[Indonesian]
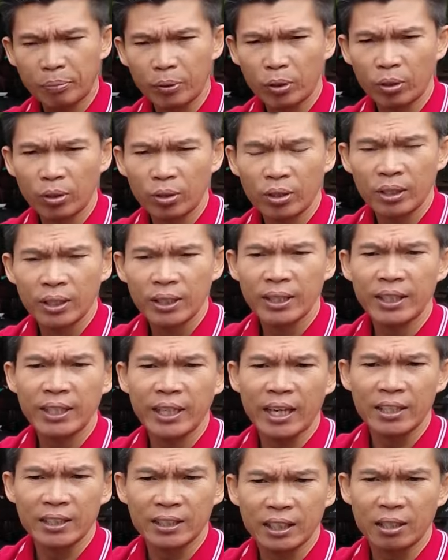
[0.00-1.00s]
Mas Bro,
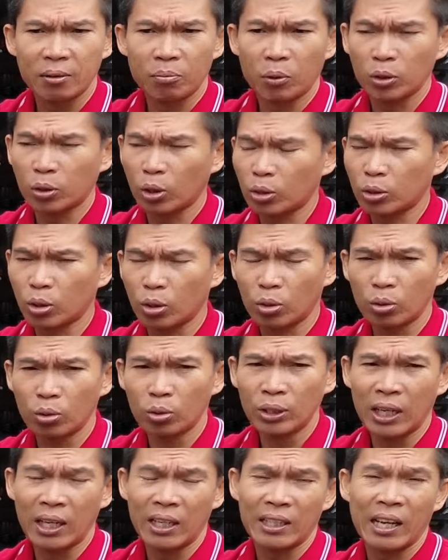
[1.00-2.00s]
ini hasil motor
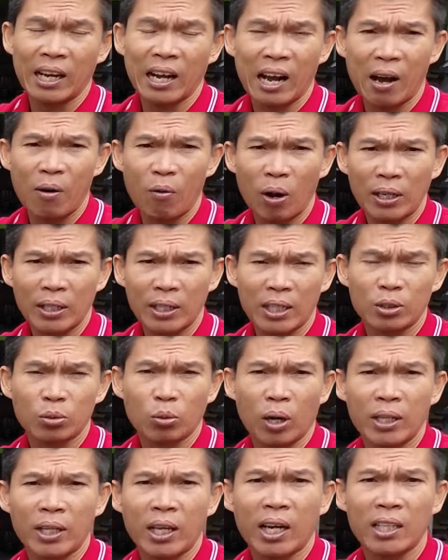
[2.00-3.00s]
Shogun ya, yang awalnya
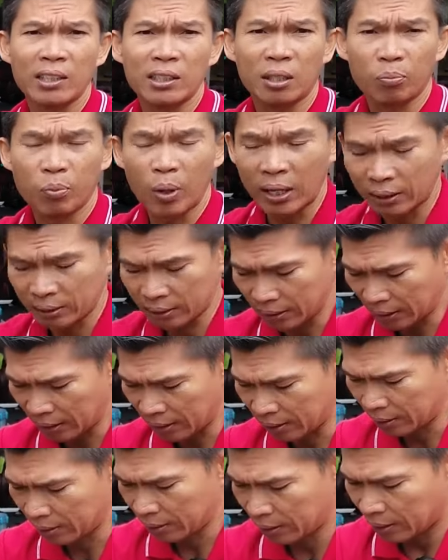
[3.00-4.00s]
suaranya kasar banget ya.